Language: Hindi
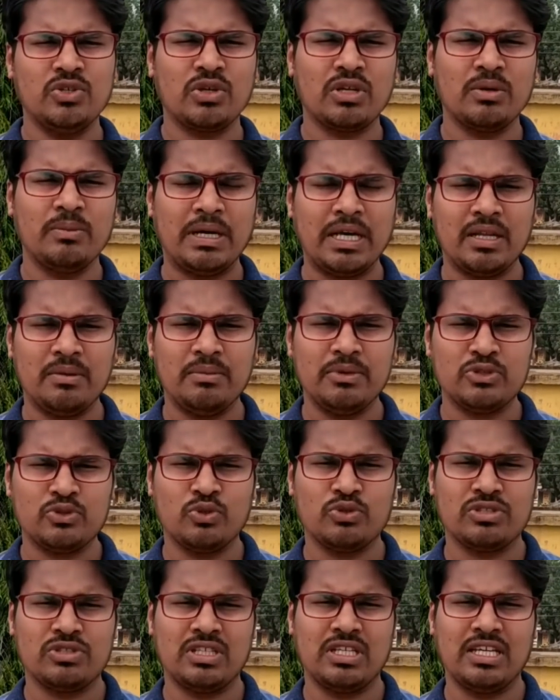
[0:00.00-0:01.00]
चीज़ों के
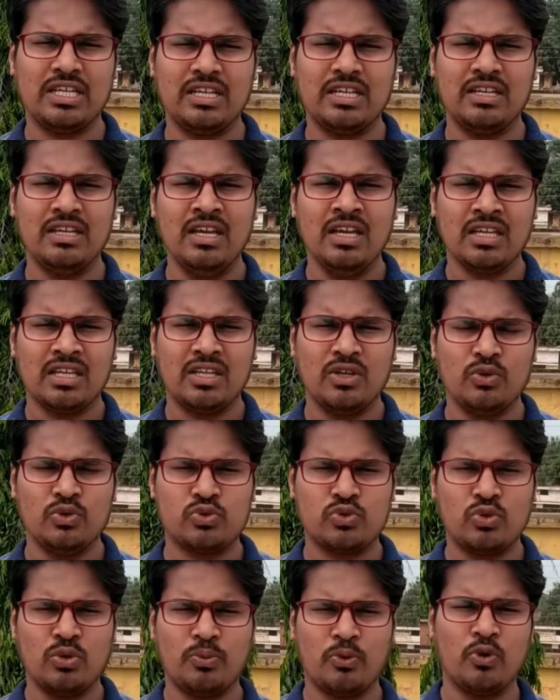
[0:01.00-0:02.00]
बारे में सोचते हैं
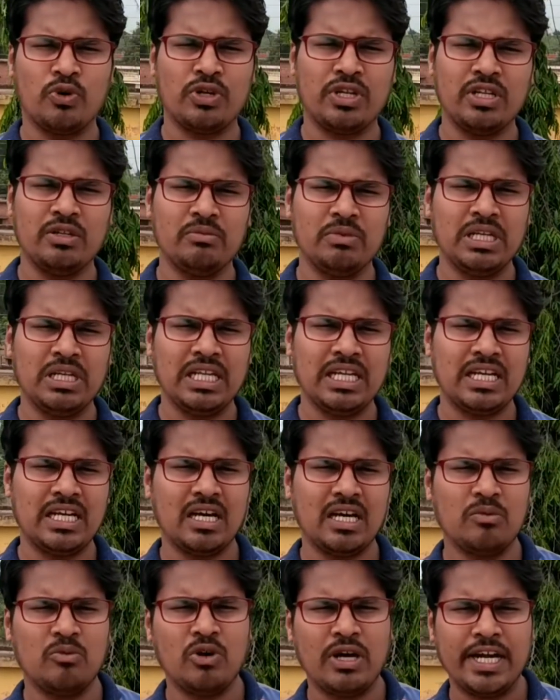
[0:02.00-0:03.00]
कि उसको प्रोटीन
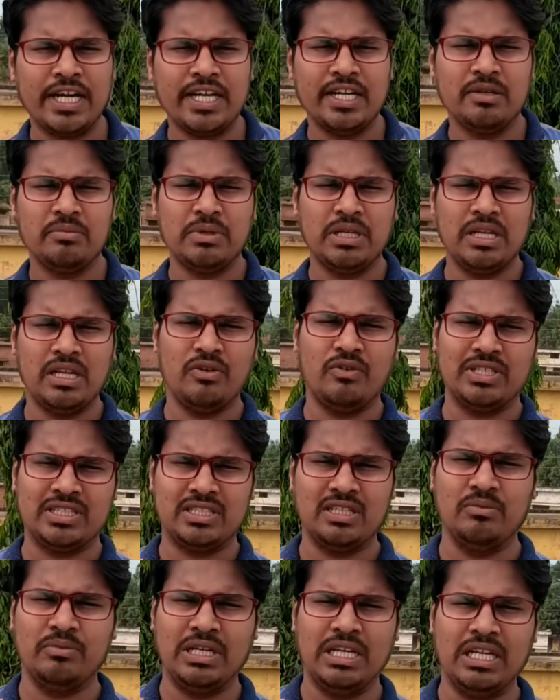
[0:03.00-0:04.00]
मिले कार्बोहाइड्रेट
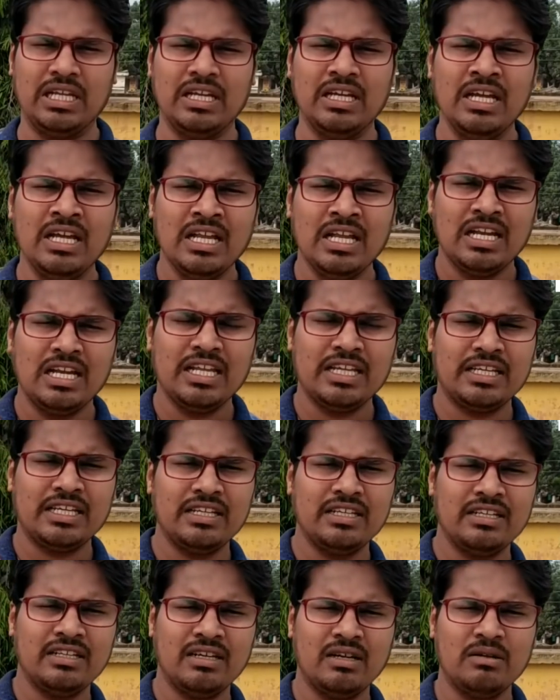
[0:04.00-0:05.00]
मिले वसा मिले
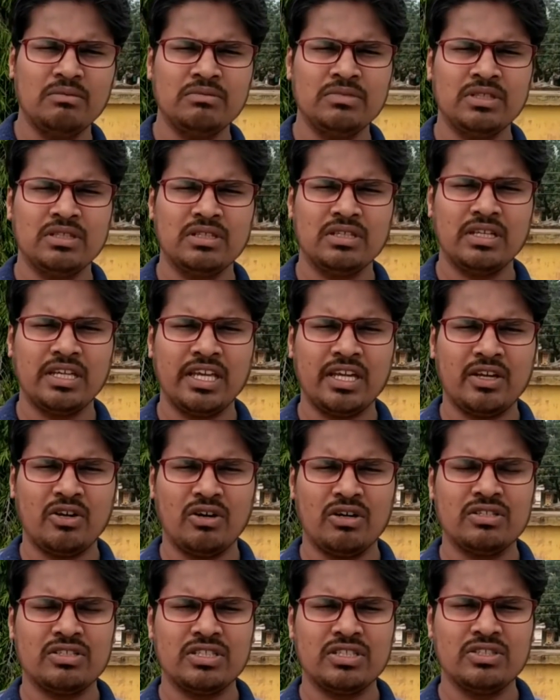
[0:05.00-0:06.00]
लेकिन हम
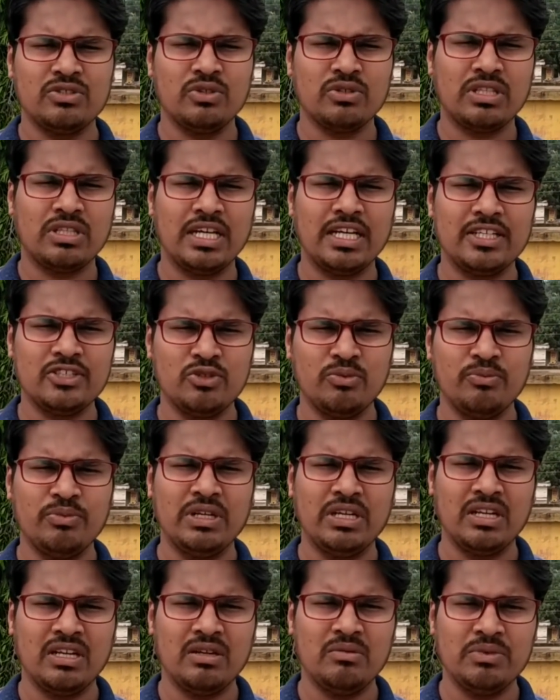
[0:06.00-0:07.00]
एक और चीज़ होता
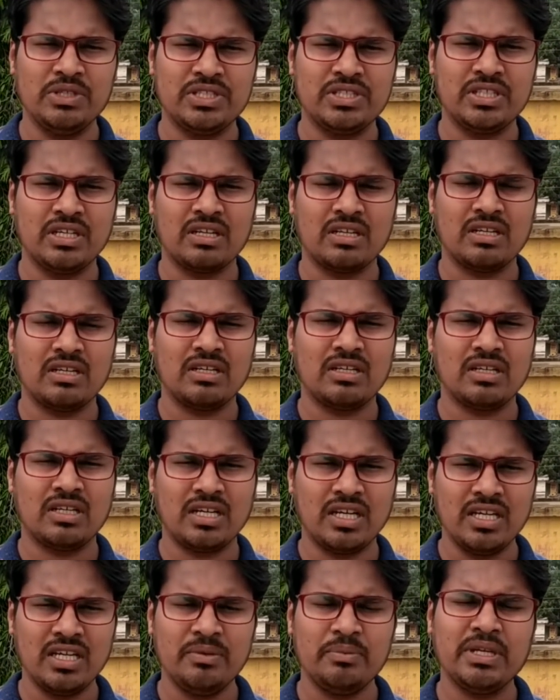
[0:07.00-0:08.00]
है जो मिनरल मिक्सचर
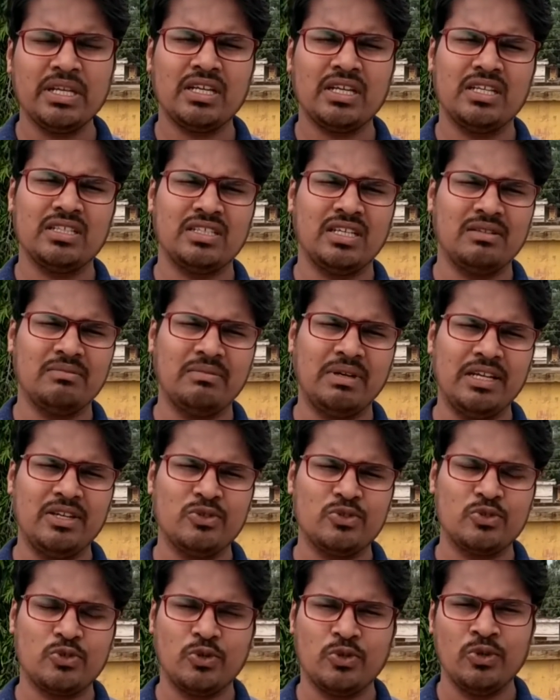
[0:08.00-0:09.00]
कई मेरे
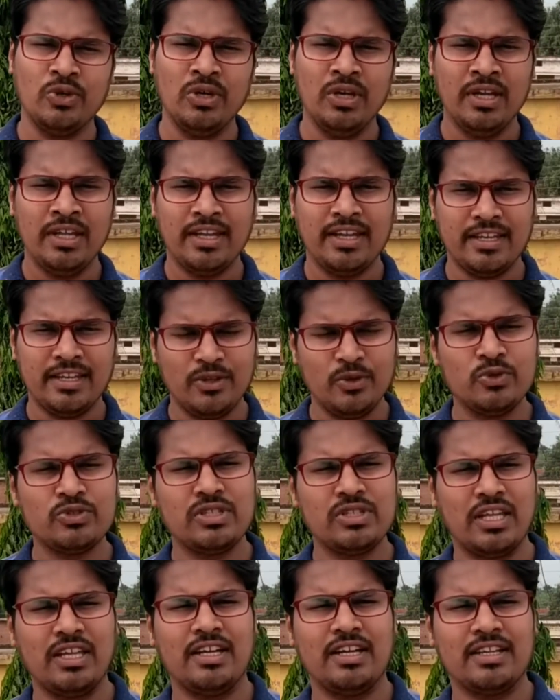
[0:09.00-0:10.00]
किसान भाई उसको
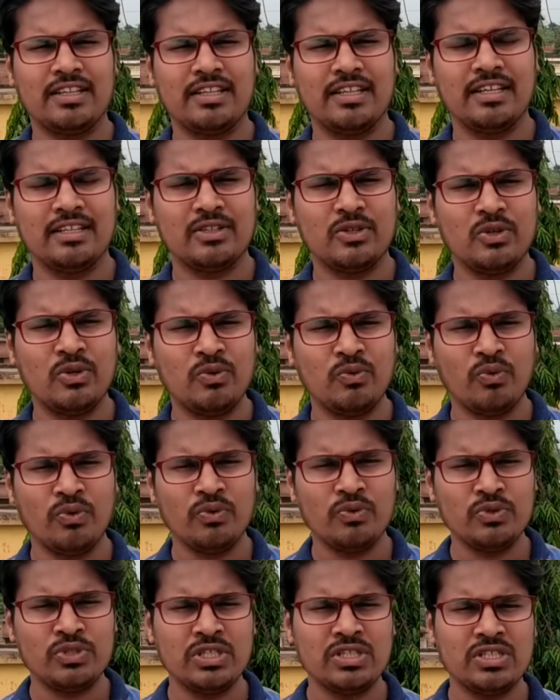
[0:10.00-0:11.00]
यूज़ नहीं करते हैं तो
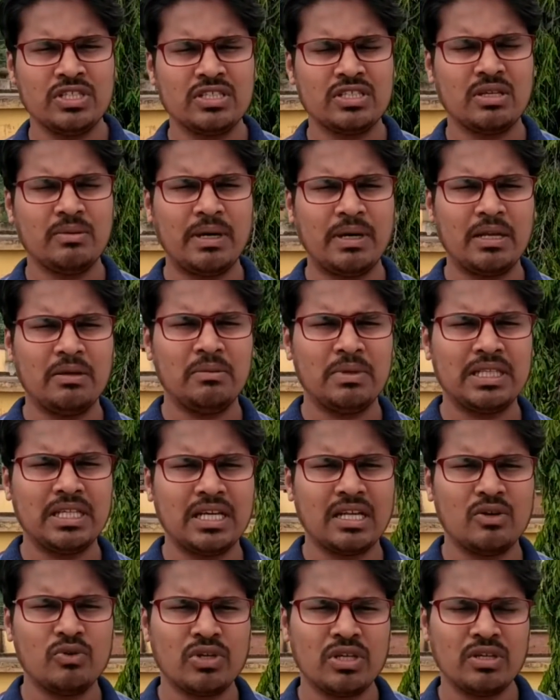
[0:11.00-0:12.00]
वो उसी चीज़ के
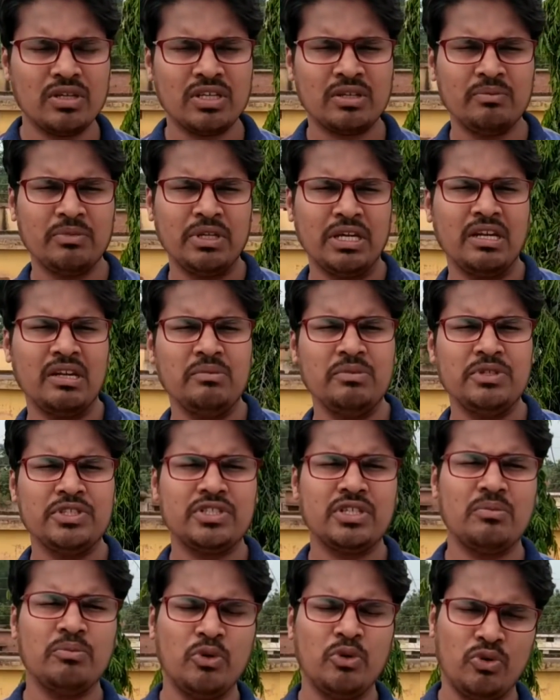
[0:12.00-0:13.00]
बारे में बता रहा हूँ कि एक
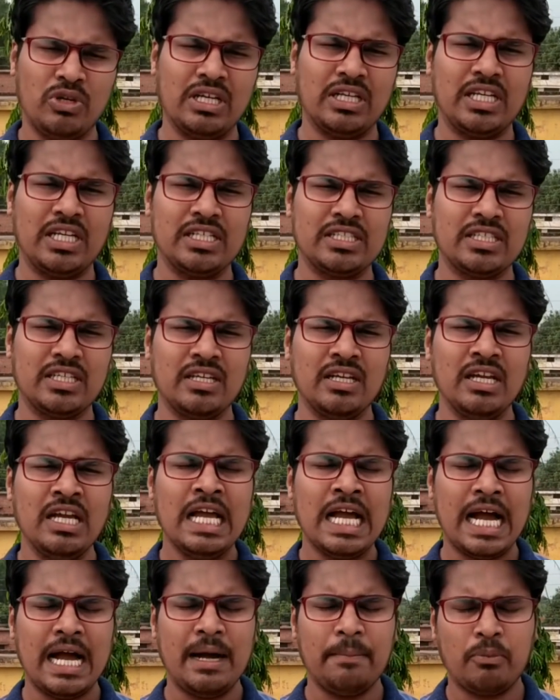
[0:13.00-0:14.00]
मिनरल मिक्सचर में होना क्या
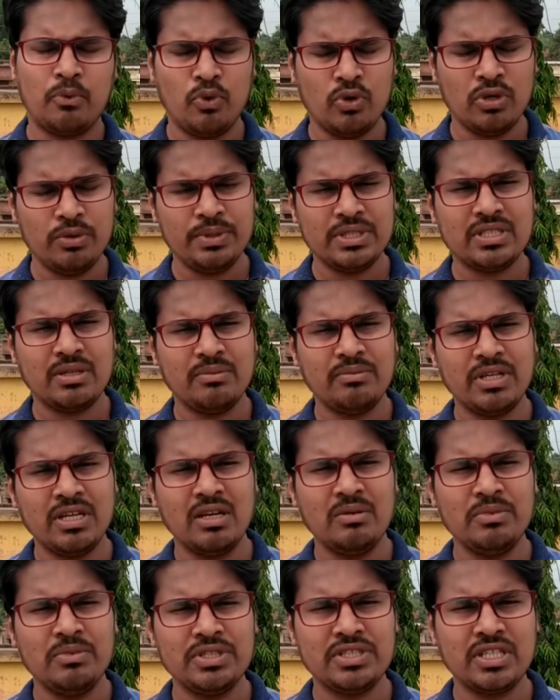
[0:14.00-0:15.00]
चाहिए आप कोई भी
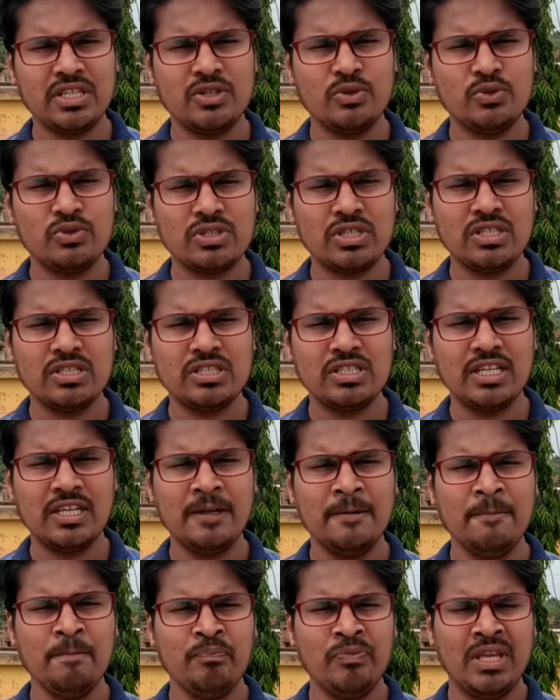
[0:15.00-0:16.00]
सा मिनरल मिक्सचर यूज़
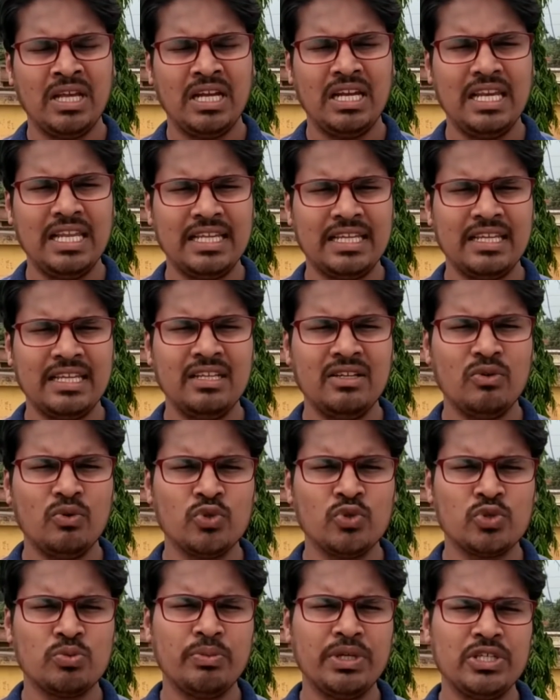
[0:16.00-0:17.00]
कीजिए
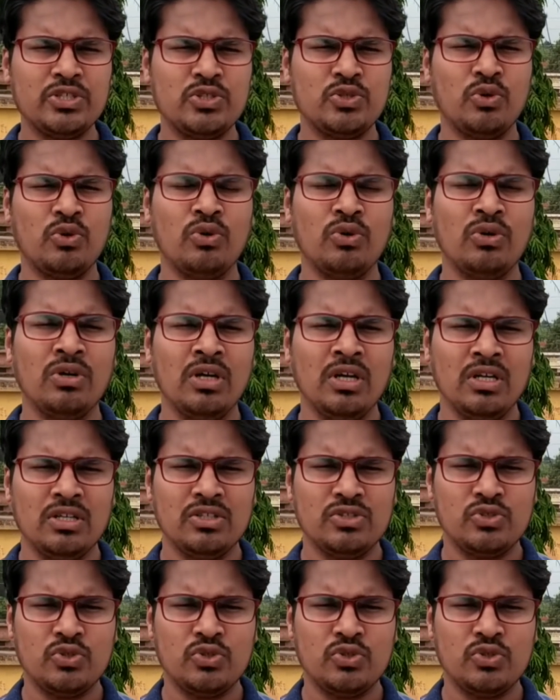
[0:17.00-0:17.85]
लेकिन उसमें जो